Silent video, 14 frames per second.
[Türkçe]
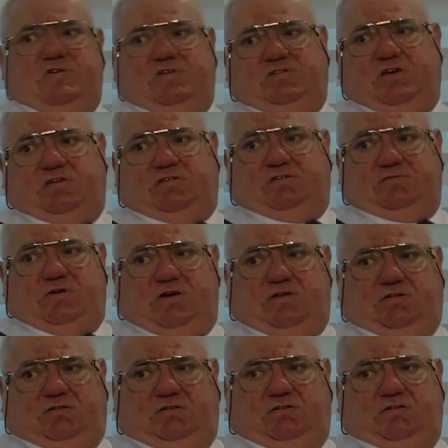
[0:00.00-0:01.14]
cezası var.
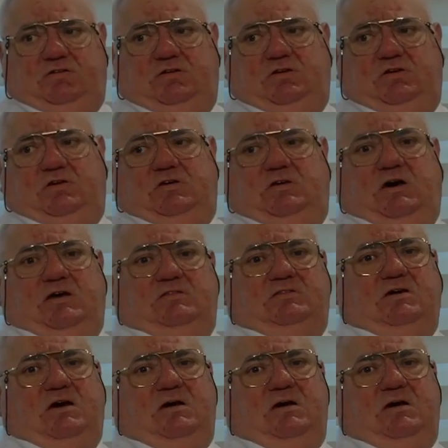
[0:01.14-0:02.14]
Hatta